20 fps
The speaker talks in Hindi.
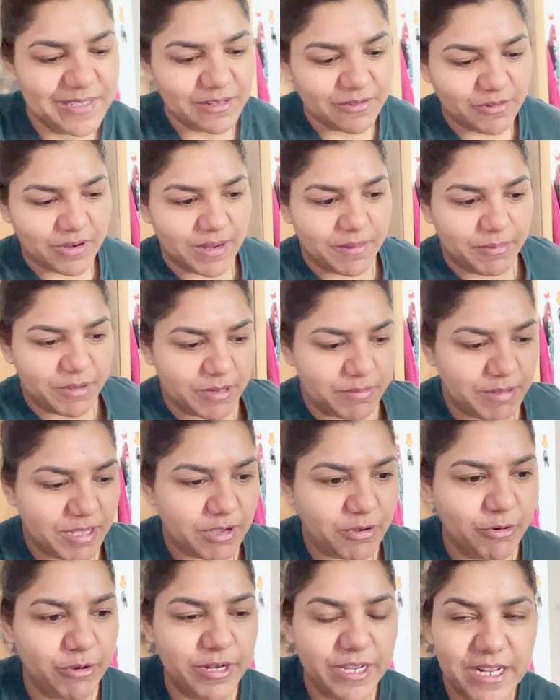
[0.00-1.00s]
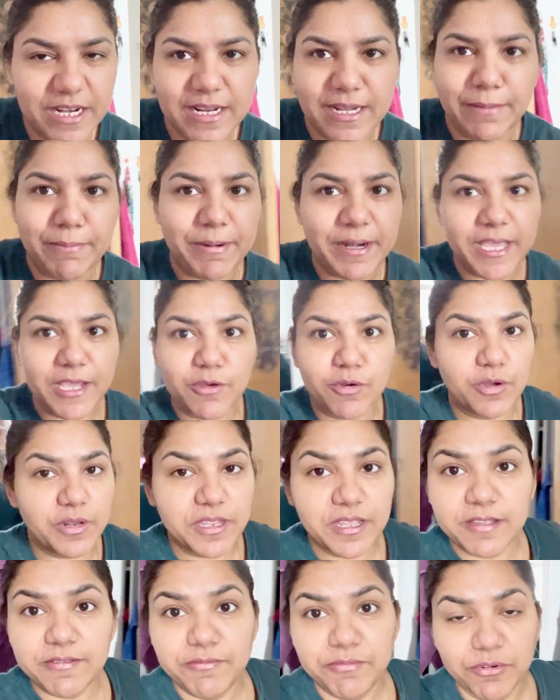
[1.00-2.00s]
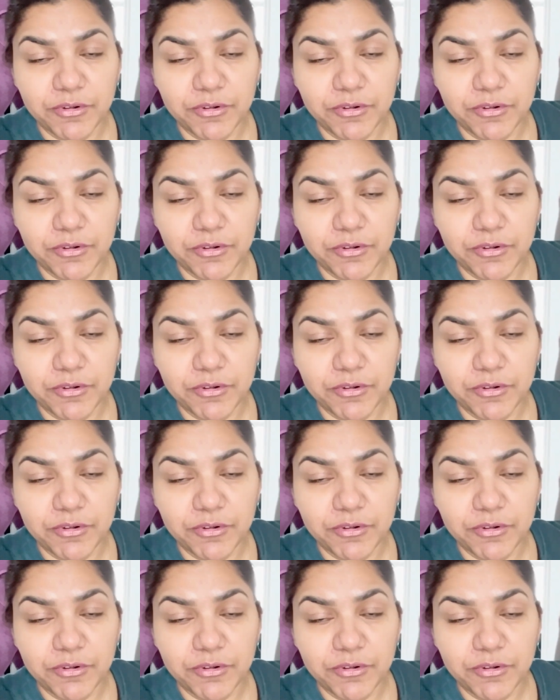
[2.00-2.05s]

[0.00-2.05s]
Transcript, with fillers: वहाँ पर भी कोरियन कपड़े कोरियन